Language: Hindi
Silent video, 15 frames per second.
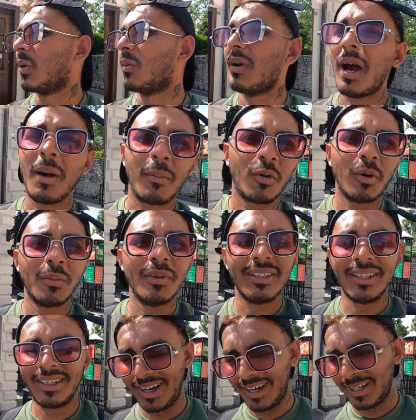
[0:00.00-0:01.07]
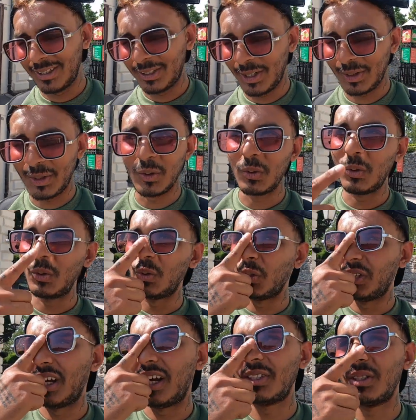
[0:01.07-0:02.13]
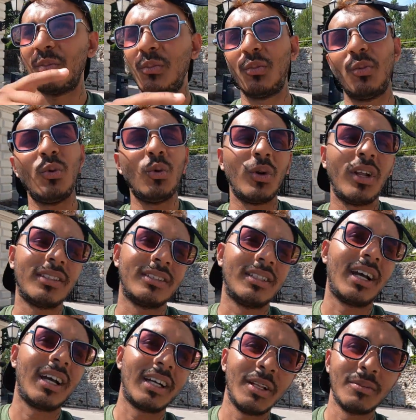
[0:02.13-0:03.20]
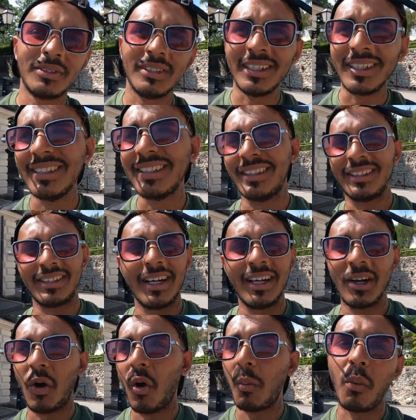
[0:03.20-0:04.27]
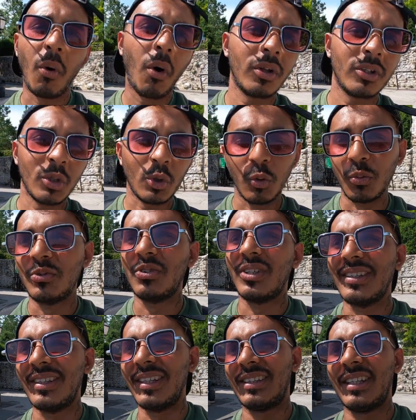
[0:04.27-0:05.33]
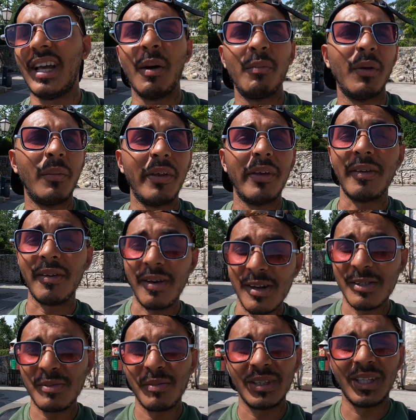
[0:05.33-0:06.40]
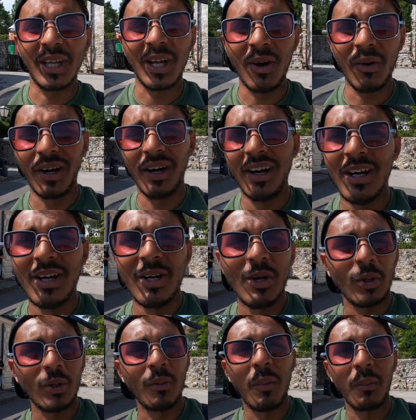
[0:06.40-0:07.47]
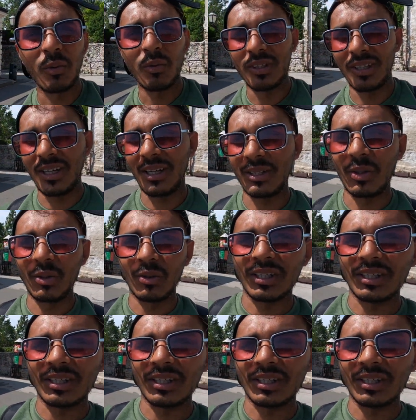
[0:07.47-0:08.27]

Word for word: तो मैं आपको भी दिखाना चाहता हूँ यहाँ से पूरा जागरेब सिटी दिखता है और बहुत ही खूबसूरत दिखता है आपने मेरे रील्स में देखा होगा तो मैं आपको दिखाता